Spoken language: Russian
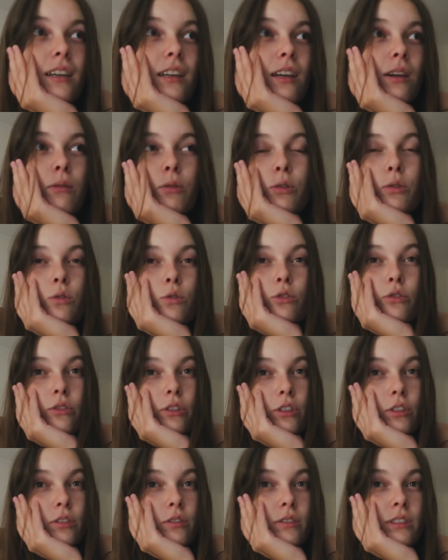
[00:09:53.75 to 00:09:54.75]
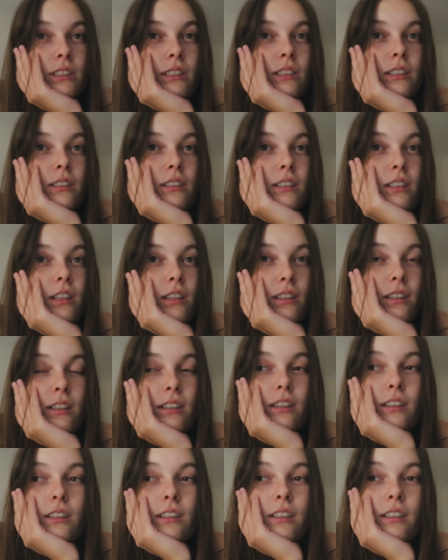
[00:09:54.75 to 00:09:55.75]
и вот уже вечер
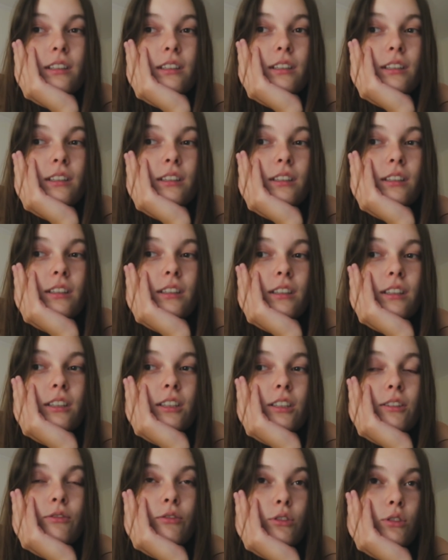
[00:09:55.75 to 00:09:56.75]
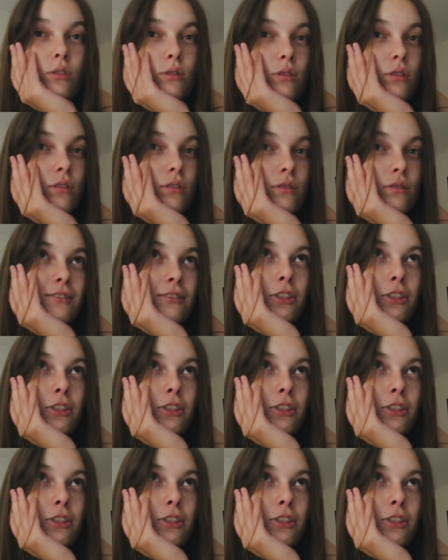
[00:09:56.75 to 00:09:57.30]
воскресенья, и, и, и все.